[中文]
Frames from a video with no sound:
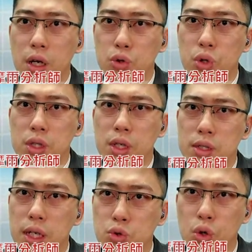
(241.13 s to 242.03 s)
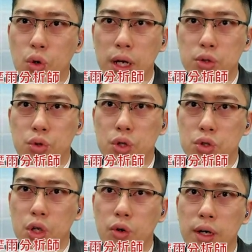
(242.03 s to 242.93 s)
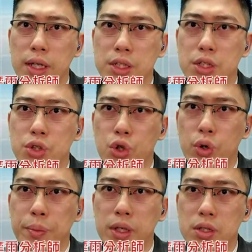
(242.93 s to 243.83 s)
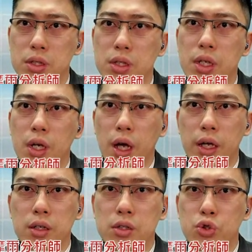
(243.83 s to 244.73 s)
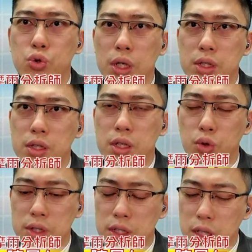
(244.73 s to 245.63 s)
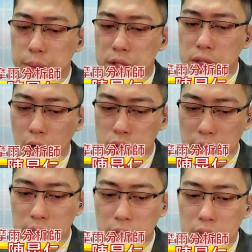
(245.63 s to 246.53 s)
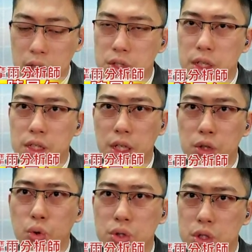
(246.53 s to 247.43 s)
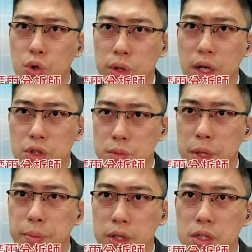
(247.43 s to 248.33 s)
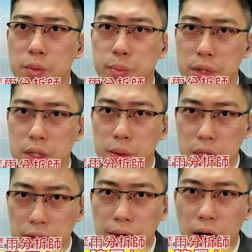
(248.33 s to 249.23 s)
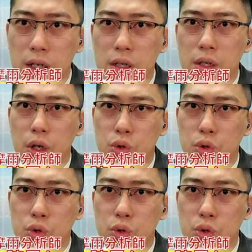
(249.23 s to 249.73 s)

哦，所以这样状况来说的时候啊，它其实就会变成是，哎，就算真的短线上面的超涨，可是也顶多只是回到十倍本益的比的地方。